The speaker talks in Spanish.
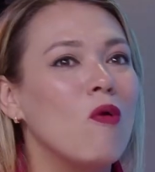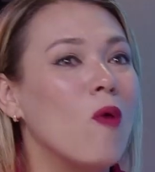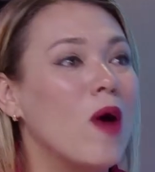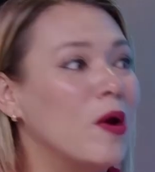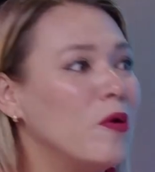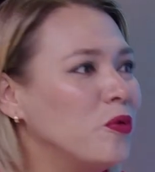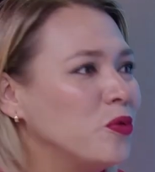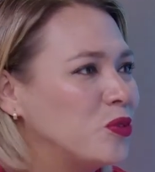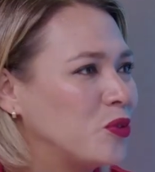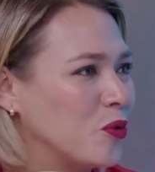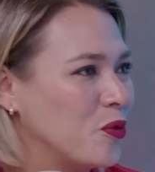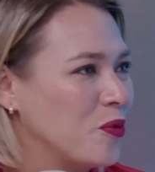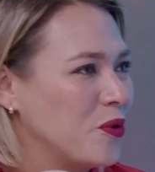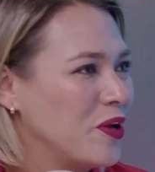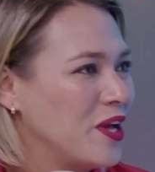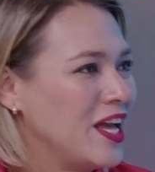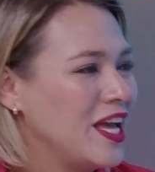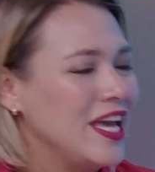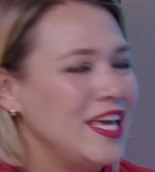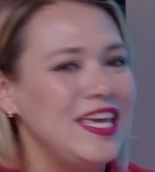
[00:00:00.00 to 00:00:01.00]
en Aguaruto.
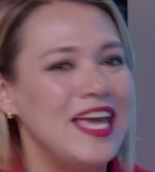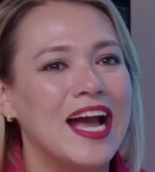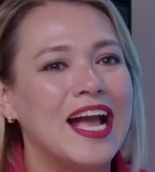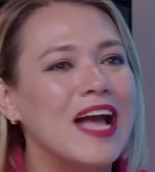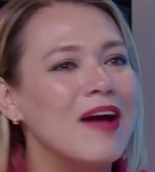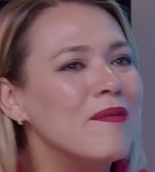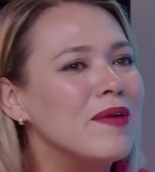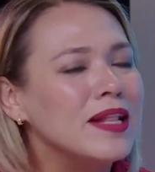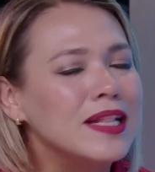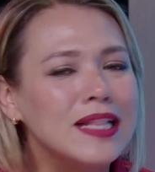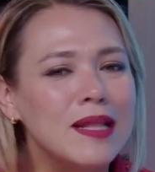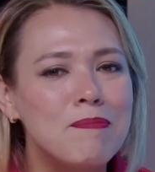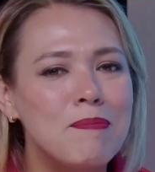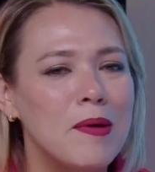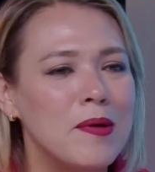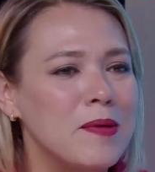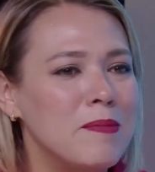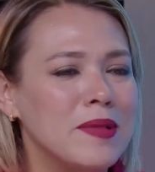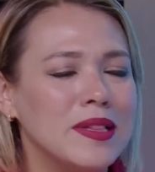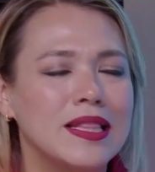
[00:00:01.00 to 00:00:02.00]
Y acaban de
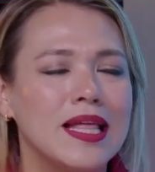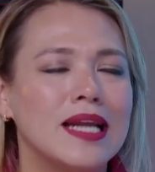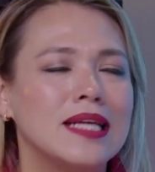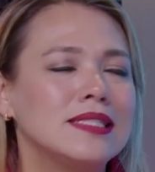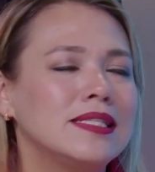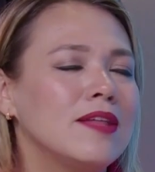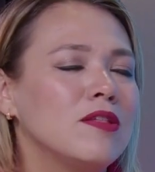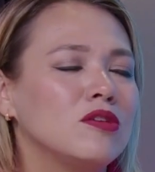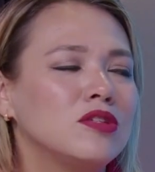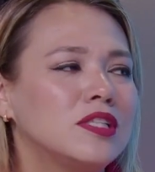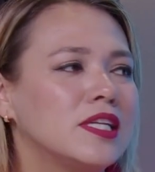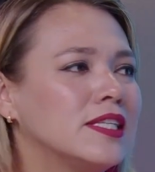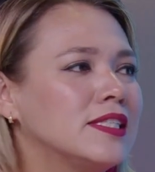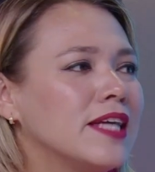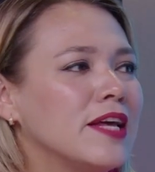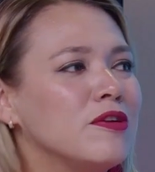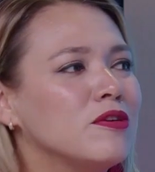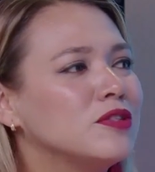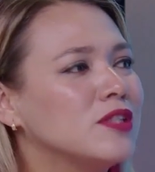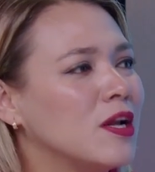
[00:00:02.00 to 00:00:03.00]
pavimentar hace dos,
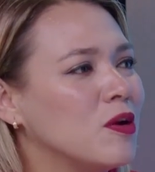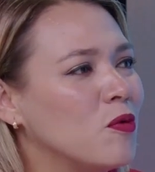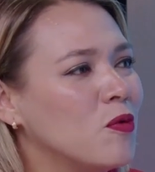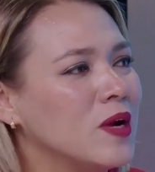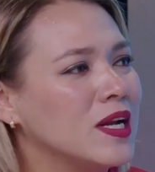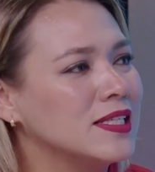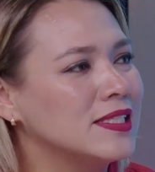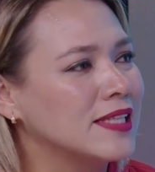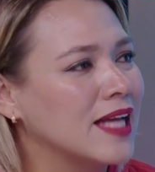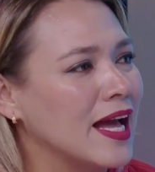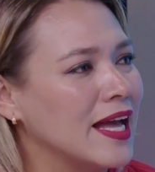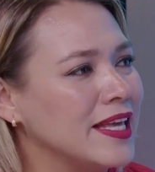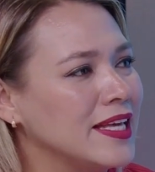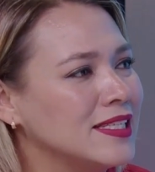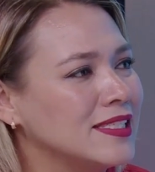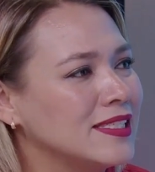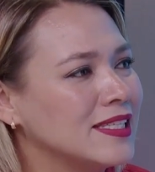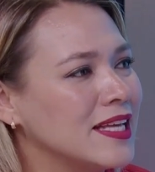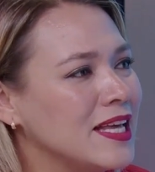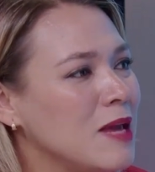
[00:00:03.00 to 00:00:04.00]
tres años algunas
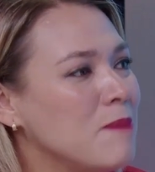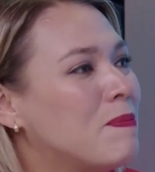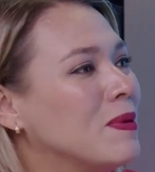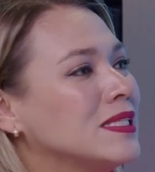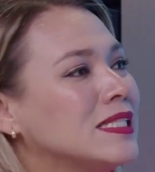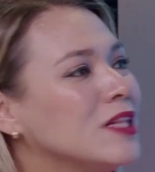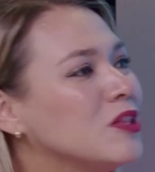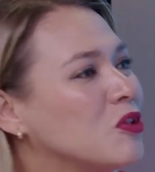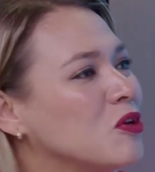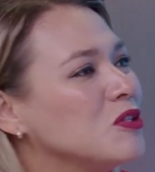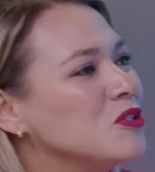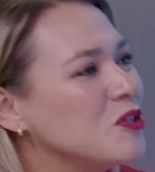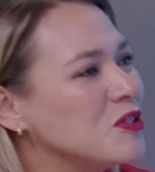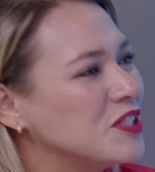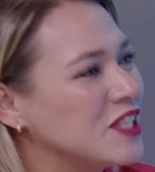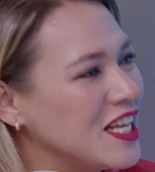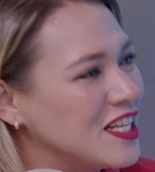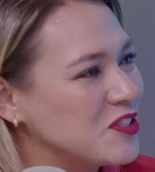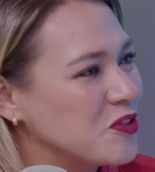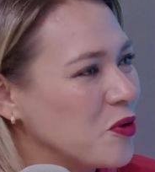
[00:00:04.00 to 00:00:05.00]
calles y pasan todos
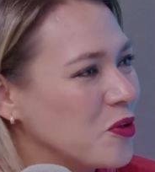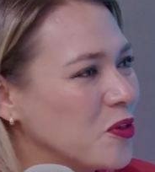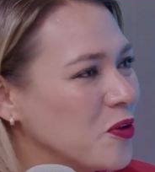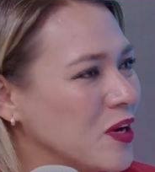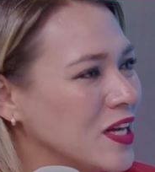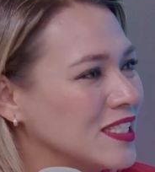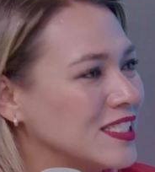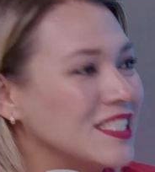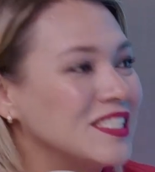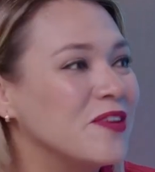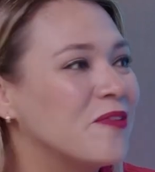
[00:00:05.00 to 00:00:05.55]
los días góndolas.